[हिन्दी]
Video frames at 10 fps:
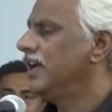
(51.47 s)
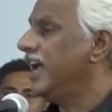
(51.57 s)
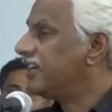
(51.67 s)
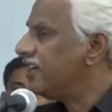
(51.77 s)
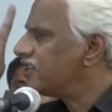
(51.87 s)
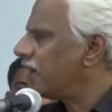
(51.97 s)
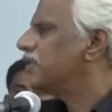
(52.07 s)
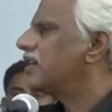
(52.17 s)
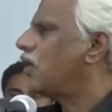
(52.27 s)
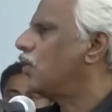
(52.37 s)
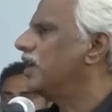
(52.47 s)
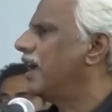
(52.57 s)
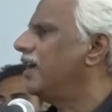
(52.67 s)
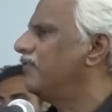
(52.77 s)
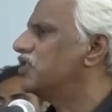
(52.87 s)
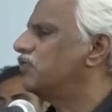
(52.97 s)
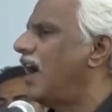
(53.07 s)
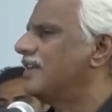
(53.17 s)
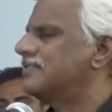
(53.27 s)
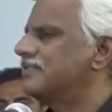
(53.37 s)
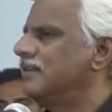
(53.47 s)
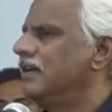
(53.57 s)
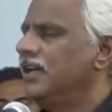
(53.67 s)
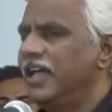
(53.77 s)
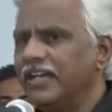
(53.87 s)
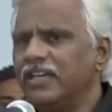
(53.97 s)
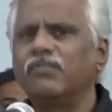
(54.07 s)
एक ही शब्द का कोई है विश्वास एक ही